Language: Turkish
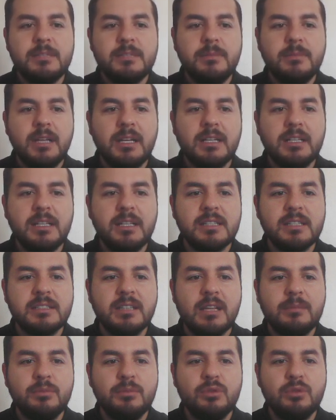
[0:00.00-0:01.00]

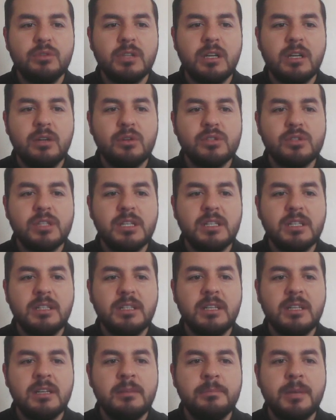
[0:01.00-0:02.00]
Arkadaşlar burada
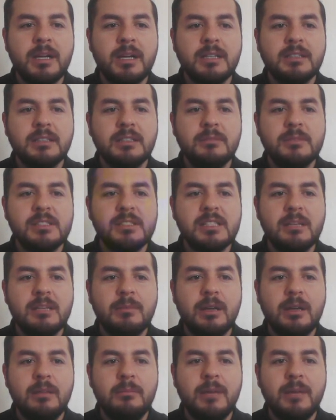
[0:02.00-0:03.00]
özellikle baktığımız
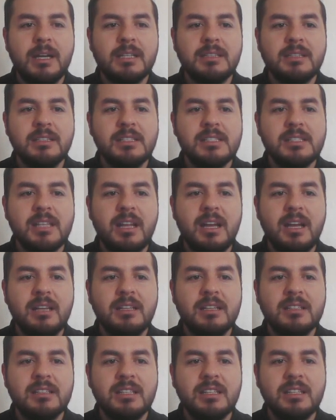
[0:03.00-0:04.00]
zaman Mart-Nisan
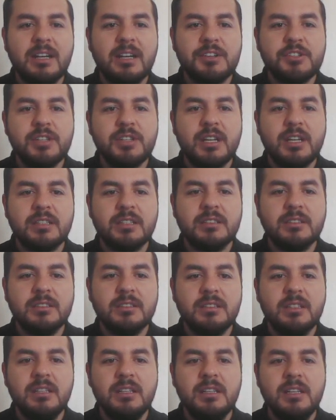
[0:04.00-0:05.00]
aylarında yağışın
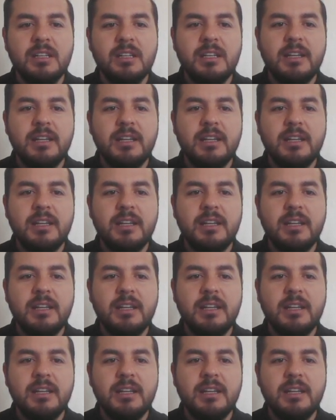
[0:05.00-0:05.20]
arttığını,